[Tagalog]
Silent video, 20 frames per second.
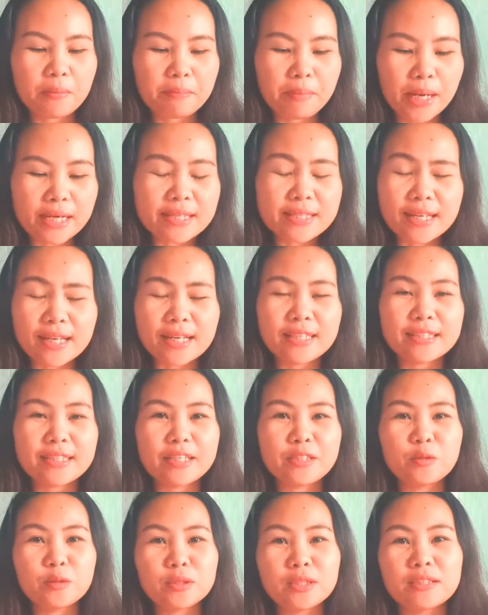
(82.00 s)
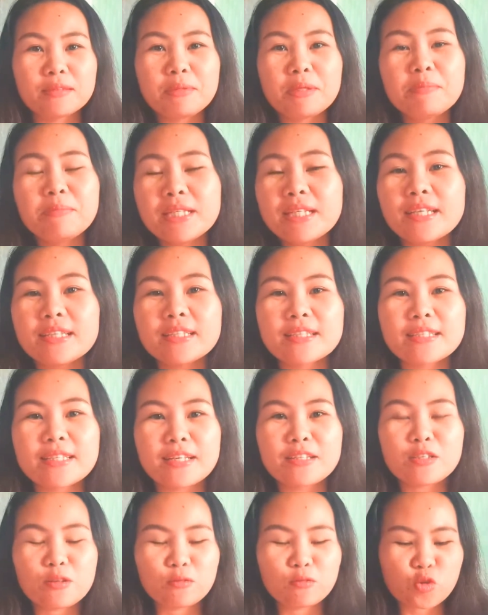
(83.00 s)
para sa kanya yung nagbibigay ng
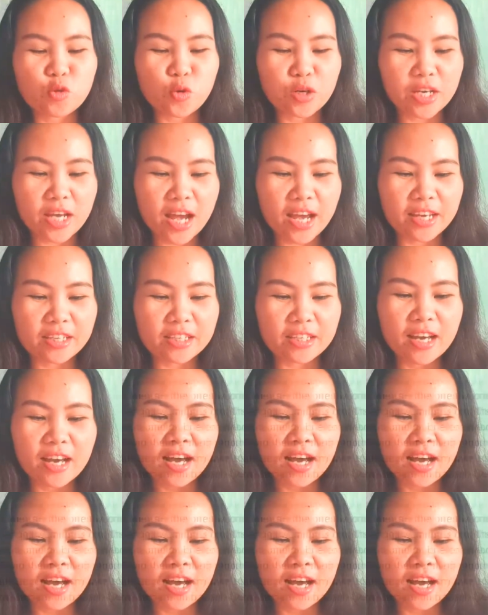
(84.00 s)
sense of joy ay